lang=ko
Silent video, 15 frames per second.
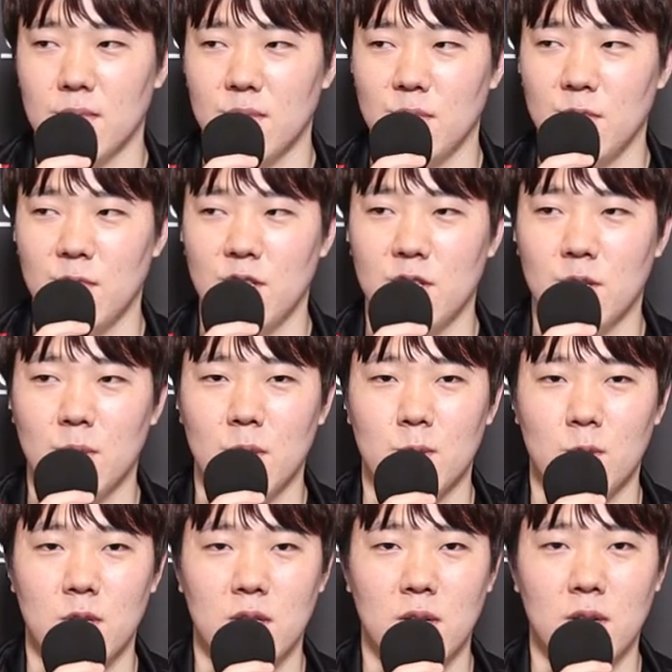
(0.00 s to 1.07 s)
이미 정말
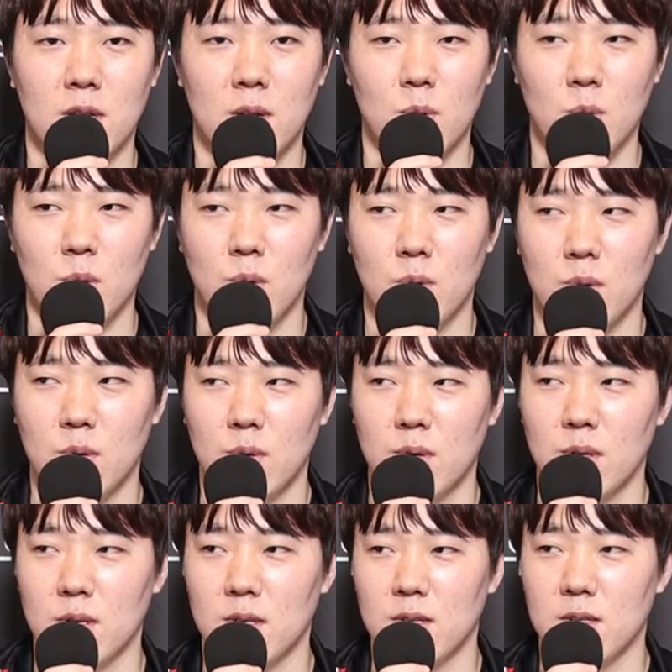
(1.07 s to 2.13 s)
좋다 생각하고
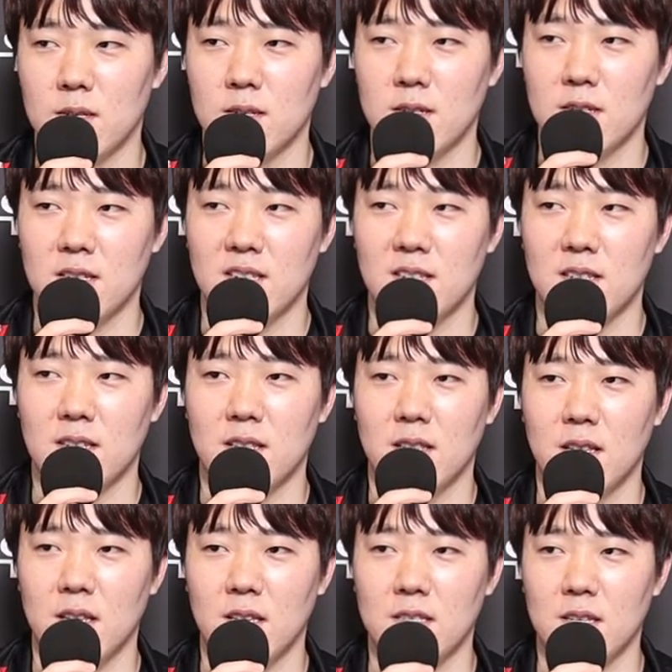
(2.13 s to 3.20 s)

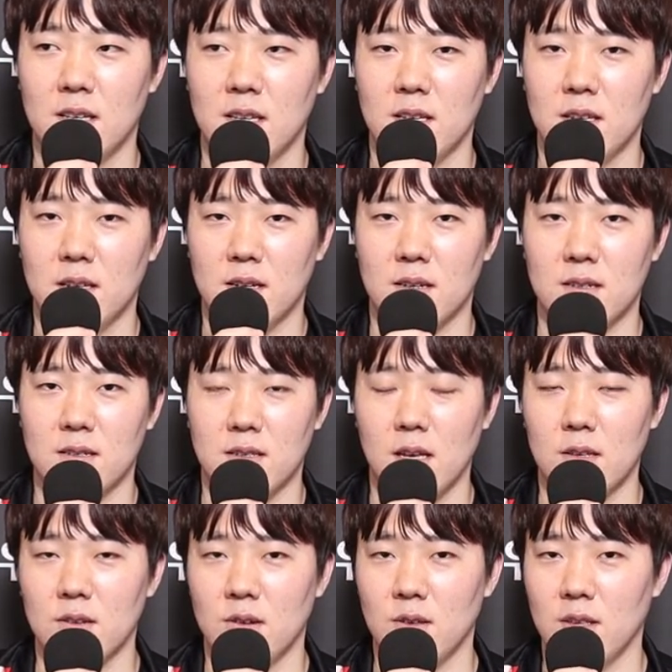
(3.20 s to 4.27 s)
근데 이제 그
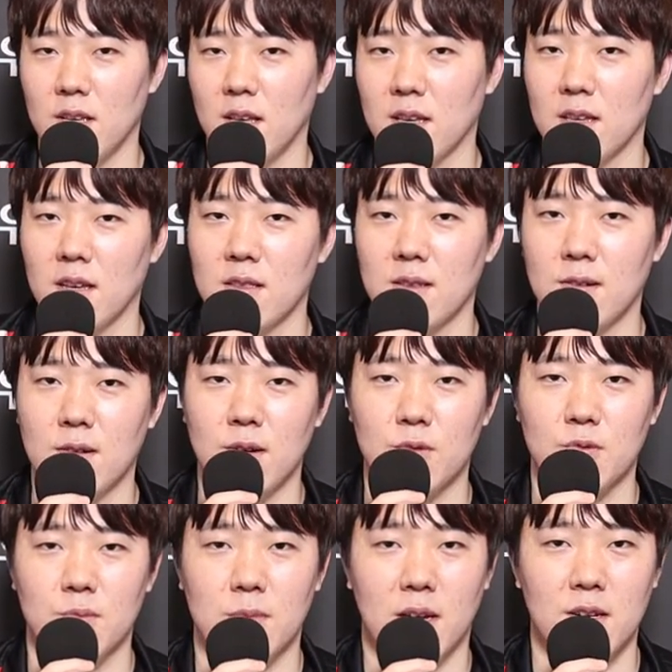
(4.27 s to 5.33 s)
사전에 얘기했던 거랑
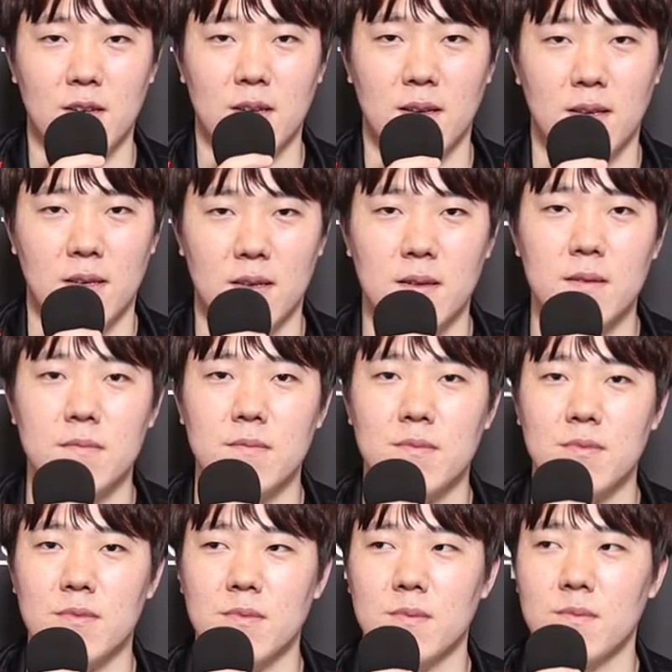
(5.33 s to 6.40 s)
좀 다르게
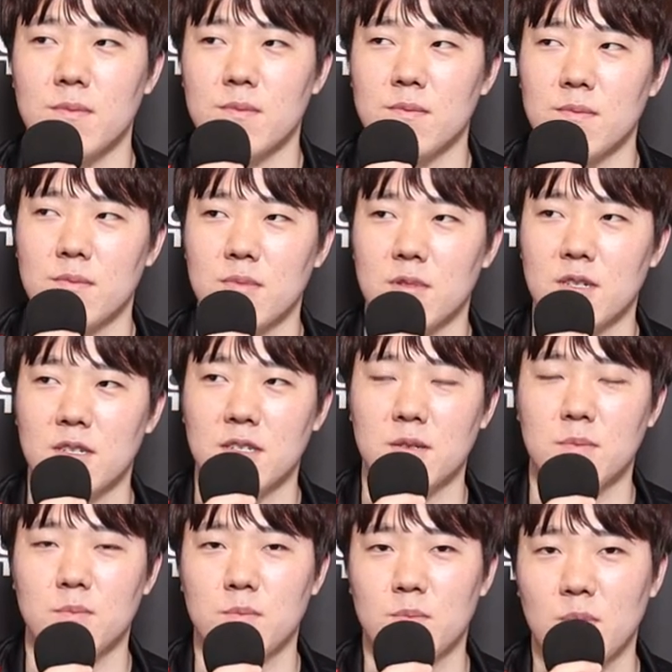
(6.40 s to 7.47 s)

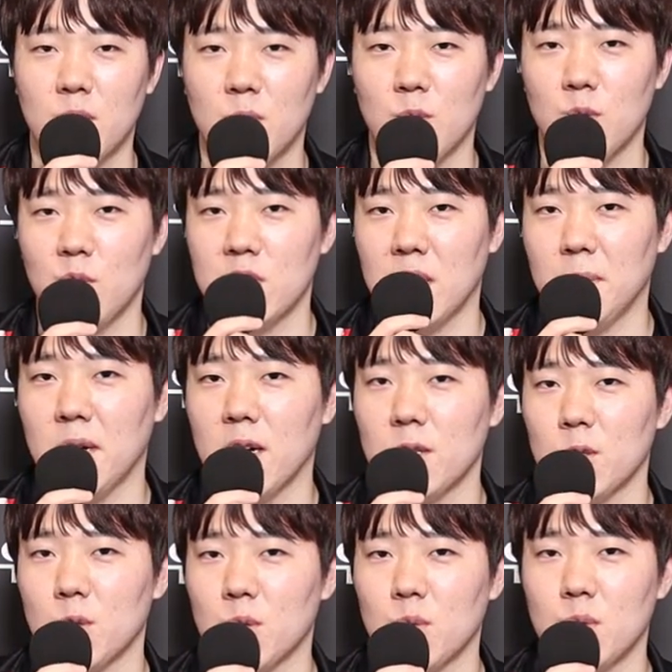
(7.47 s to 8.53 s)
그 빅구도를
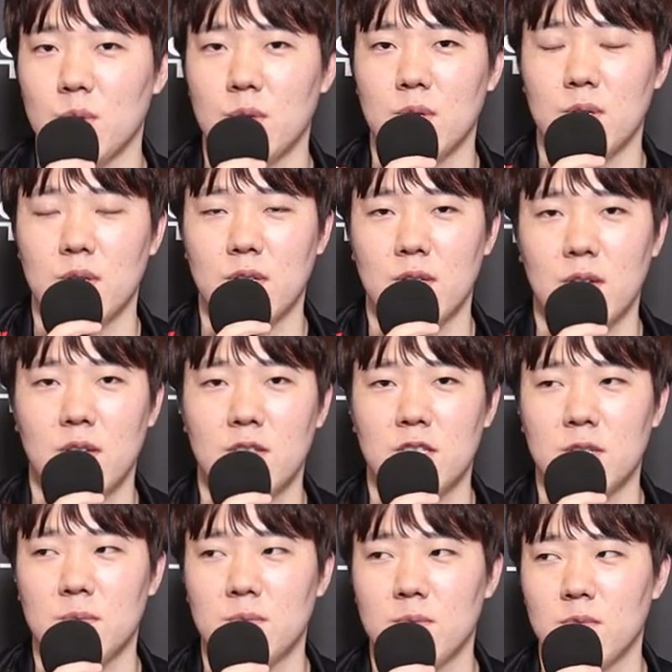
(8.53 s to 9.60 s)
잡아가지고
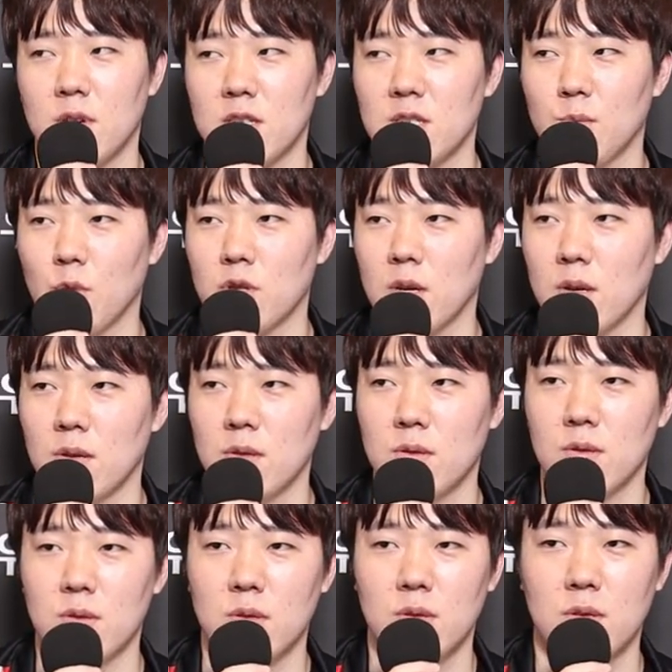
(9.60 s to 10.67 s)
연습하지
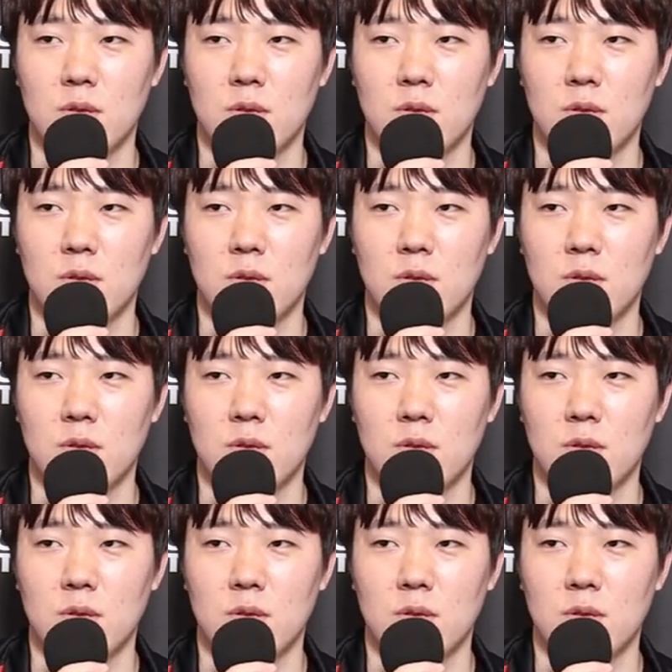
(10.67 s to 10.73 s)
못한